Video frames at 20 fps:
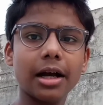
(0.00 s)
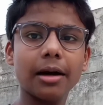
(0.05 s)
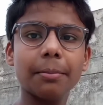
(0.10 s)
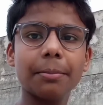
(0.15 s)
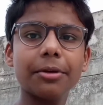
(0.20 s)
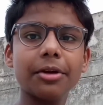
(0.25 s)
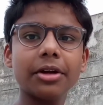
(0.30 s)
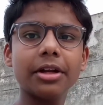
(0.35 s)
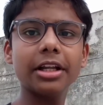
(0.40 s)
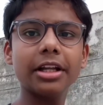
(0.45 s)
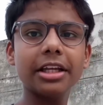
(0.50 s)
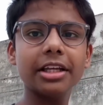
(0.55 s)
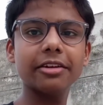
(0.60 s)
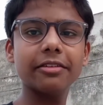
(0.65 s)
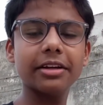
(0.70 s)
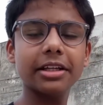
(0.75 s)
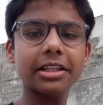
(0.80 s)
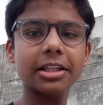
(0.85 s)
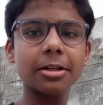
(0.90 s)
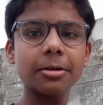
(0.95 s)
அப்புறம் இன்றைக்கி
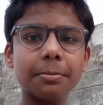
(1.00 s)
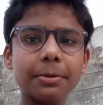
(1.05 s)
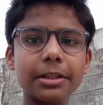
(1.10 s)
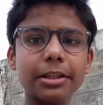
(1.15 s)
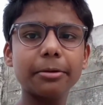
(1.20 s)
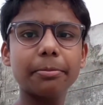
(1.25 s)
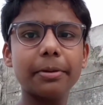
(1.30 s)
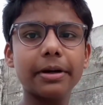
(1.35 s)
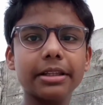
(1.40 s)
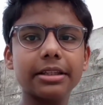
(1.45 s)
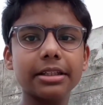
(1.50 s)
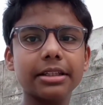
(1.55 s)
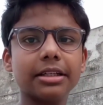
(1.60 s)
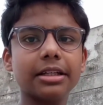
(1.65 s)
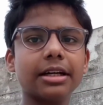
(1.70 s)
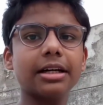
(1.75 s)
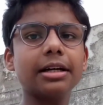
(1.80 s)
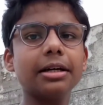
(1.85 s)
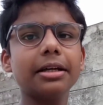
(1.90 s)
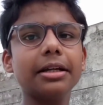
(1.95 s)
வெதரை பற்றி
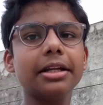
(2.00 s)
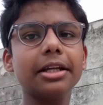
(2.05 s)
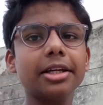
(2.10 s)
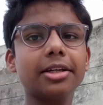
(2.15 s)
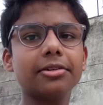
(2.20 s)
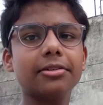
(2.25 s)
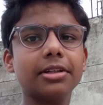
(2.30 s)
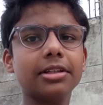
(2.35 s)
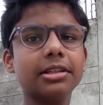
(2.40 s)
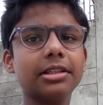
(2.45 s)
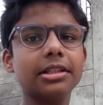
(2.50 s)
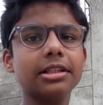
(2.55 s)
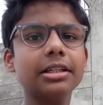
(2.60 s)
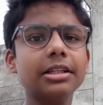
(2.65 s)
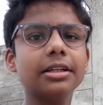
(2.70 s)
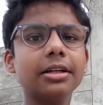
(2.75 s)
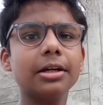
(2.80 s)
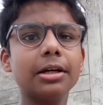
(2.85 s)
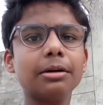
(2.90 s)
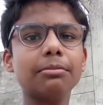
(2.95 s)
பார்த்திங்கன்னா இன்றைக்கி வந்து
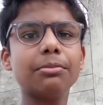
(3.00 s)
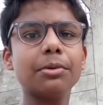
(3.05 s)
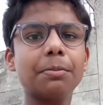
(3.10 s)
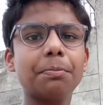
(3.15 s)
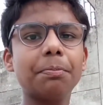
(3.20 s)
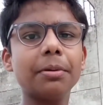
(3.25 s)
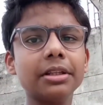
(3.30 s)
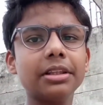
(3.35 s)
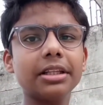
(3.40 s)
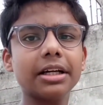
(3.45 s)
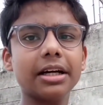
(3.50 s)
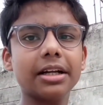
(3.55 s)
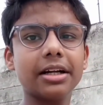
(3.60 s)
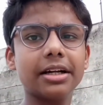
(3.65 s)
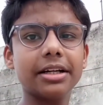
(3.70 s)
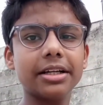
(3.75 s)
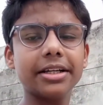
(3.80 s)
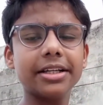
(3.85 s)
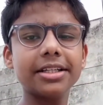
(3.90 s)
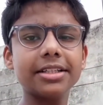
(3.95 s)
முப்பத்தாறு
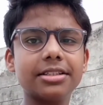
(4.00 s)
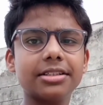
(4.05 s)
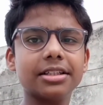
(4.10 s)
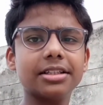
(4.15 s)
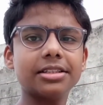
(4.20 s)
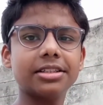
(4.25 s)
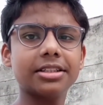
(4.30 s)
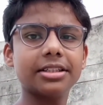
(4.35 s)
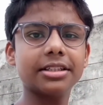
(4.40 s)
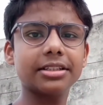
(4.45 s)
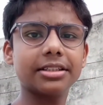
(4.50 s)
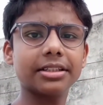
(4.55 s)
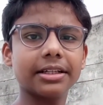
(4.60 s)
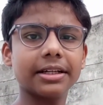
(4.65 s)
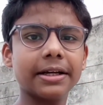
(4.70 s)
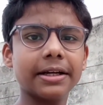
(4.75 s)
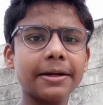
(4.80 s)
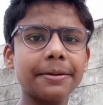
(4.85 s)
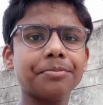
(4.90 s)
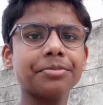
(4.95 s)
டிகிரி செல்சியஸுங்க
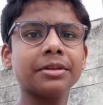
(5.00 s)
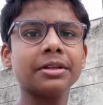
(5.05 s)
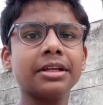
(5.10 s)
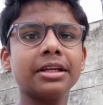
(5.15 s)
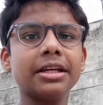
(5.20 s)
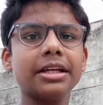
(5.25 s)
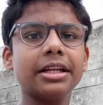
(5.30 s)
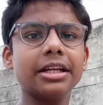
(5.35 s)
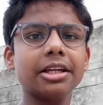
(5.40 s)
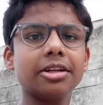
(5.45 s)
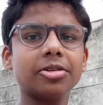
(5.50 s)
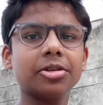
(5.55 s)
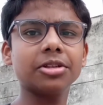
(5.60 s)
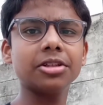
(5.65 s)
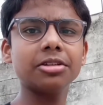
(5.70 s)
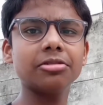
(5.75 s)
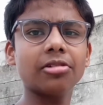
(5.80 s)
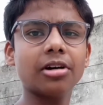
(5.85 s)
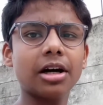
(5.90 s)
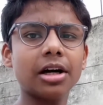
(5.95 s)
இன்றைக்கி வந்து
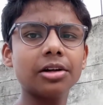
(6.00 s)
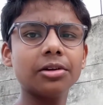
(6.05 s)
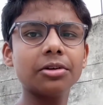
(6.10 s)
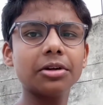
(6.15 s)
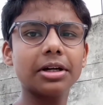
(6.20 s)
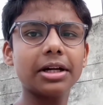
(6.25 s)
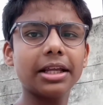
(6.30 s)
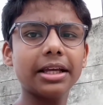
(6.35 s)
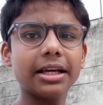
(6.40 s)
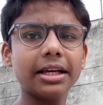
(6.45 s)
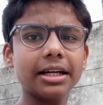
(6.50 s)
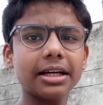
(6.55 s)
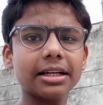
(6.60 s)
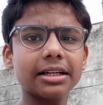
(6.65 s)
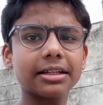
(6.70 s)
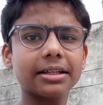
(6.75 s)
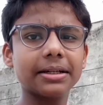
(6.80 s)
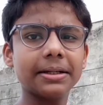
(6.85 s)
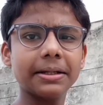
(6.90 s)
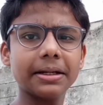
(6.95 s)
வானம் கிளியராக
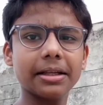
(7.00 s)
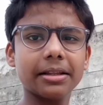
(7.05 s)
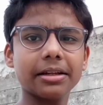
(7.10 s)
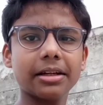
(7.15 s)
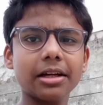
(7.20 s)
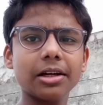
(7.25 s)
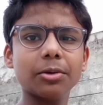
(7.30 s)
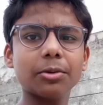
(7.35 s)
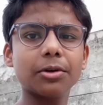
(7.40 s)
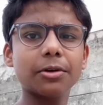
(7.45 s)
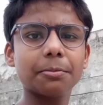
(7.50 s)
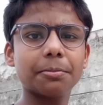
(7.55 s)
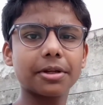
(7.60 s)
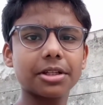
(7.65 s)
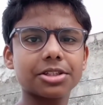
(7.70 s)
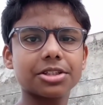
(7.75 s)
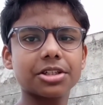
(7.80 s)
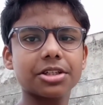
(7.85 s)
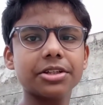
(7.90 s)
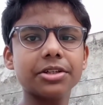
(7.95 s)
இருக்குது அதனால் ஒரு
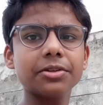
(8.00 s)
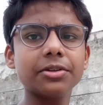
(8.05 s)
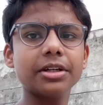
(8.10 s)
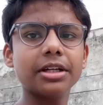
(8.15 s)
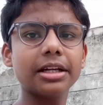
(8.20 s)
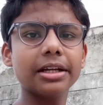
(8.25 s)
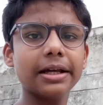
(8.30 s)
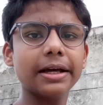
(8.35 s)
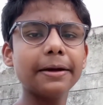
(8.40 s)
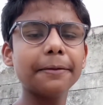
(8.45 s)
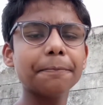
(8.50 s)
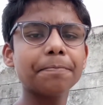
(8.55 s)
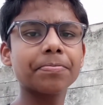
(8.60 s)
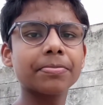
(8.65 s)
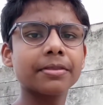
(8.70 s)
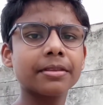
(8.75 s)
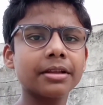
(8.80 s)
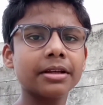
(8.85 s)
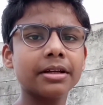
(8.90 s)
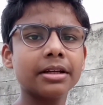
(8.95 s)
பிரச்சனையும் இல்லை
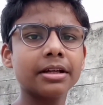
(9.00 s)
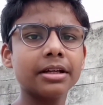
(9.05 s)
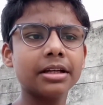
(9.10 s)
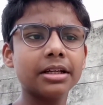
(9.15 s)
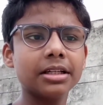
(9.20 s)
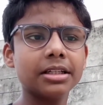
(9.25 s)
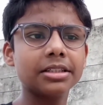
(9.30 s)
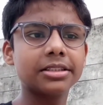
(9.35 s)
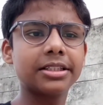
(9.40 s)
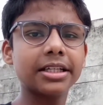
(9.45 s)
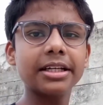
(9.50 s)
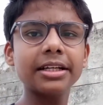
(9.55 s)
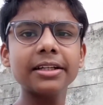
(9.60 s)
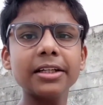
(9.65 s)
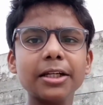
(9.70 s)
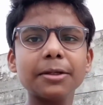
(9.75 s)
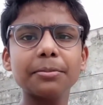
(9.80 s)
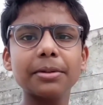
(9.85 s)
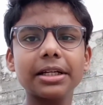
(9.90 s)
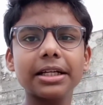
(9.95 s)
சரி
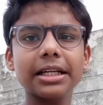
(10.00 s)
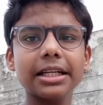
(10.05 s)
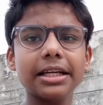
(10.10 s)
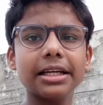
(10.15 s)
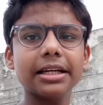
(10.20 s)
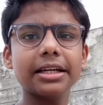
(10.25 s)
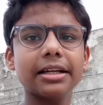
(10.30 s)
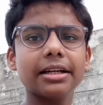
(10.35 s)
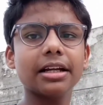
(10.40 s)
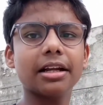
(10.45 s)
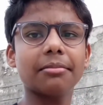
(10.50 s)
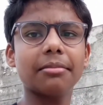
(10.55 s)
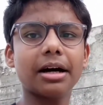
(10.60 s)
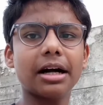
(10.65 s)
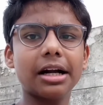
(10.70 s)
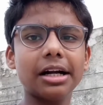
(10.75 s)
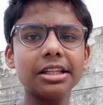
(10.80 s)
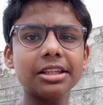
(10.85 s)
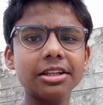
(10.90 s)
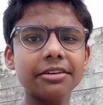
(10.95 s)
நண்பர்களே நம்ம
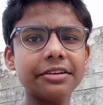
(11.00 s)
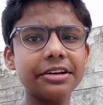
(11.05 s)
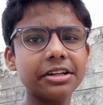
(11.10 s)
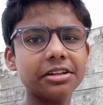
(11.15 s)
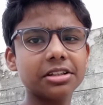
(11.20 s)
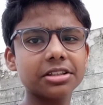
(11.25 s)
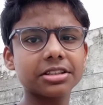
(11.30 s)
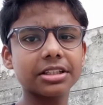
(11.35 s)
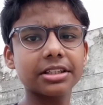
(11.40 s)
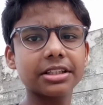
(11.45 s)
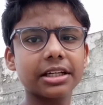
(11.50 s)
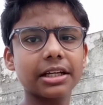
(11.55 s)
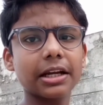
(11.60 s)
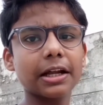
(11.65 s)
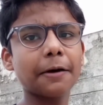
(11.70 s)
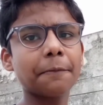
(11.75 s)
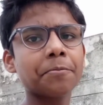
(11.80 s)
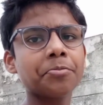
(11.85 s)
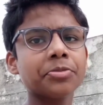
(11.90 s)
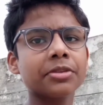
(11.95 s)
அடுத்த வீடியோவில்
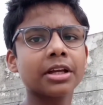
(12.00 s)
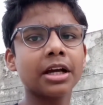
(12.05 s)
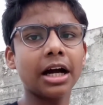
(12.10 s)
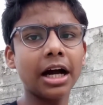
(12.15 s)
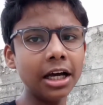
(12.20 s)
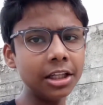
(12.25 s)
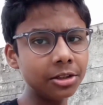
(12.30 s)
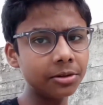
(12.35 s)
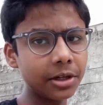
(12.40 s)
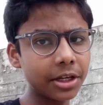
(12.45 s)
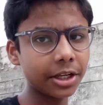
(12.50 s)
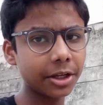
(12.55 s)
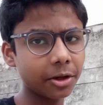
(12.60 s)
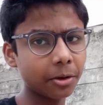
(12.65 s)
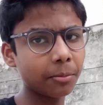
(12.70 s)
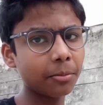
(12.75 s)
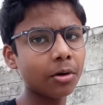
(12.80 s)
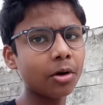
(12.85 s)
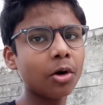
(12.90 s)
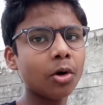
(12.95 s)
சந்திக்கலாம்
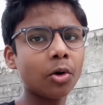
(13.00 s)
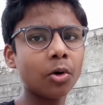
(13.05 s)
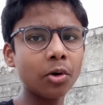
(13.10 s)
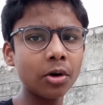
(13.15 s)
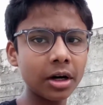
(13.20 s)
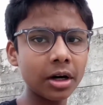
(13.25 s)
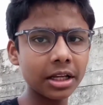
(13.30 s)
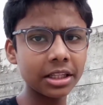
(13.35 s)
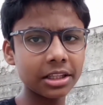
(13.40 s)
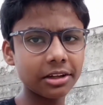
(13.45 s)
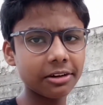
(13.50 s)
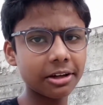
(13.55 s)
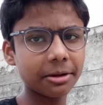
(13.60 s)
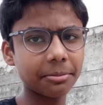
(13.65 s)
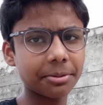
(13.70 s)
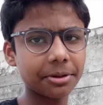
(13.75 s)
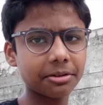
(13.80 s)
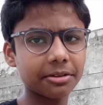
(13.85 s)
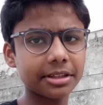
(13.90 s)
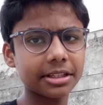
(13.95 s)
அதுவரையும் உங்களிருந்து
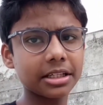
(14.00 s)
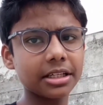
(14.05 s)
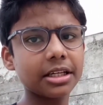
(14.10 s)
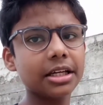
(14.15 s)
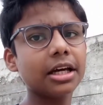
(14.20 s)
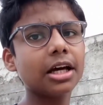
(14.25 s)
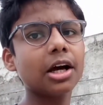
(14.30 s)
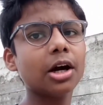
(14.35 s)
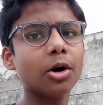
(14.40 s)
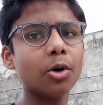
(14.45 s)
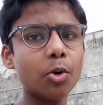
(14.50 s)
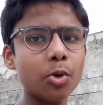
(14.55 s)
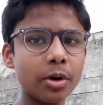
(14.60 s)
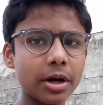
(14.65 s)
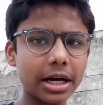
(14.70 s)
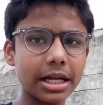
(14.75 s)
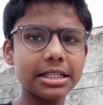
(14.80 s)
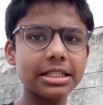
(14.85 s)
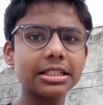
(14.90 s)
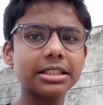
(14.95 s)
விடைபெறுவது
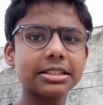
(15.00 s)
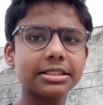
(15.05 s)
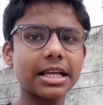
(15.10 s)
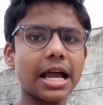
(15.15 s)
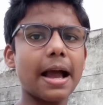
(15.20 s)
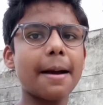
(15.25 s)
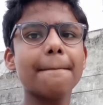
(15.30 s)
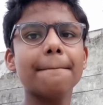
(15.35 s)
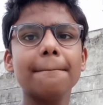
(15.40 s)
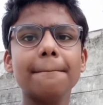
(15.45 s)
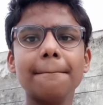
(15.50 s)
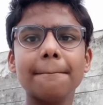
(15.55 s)
உங்கள் சாம்